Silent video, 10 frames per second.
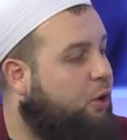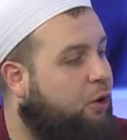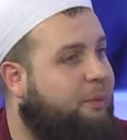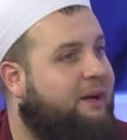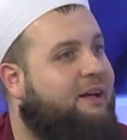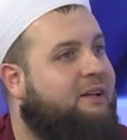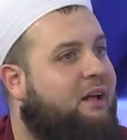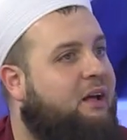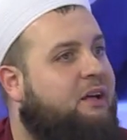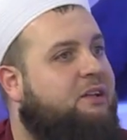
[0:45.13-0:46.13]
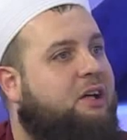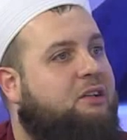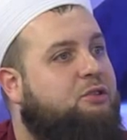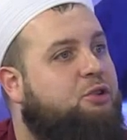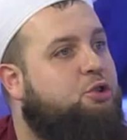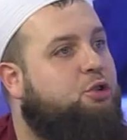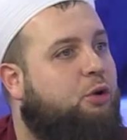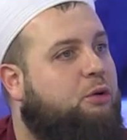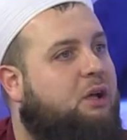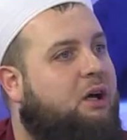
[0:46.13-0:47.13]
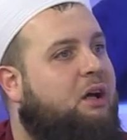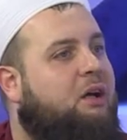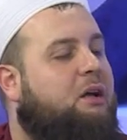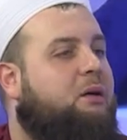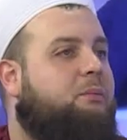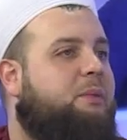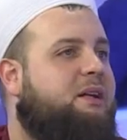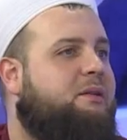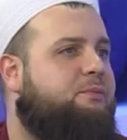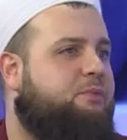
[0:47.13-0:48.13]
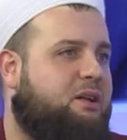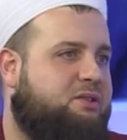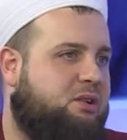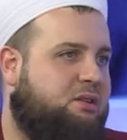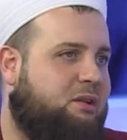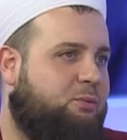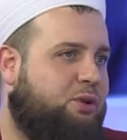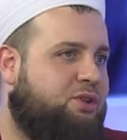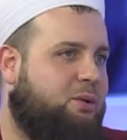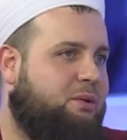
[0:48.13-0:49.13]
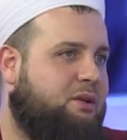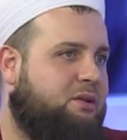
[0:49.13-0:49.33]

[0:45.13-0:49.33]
o bayana yanlış yolda belli hastalıklar bulaşabilir.